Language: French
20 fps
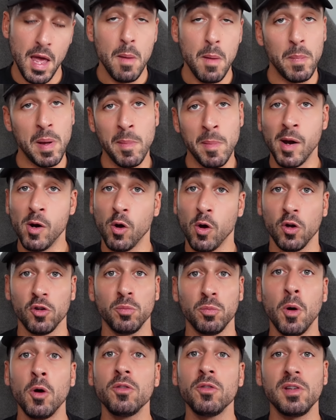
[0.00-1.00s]
Mais
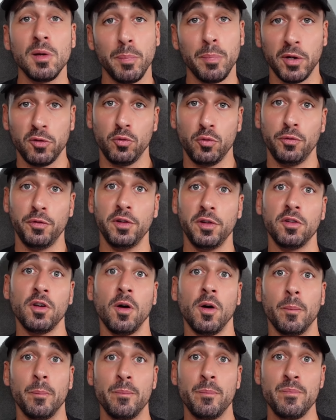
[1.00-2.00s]
malheureusement, c'est pas
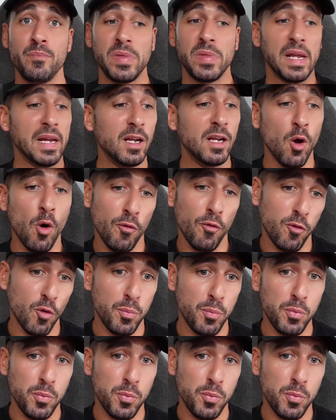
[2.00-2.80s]
suffisant il en faut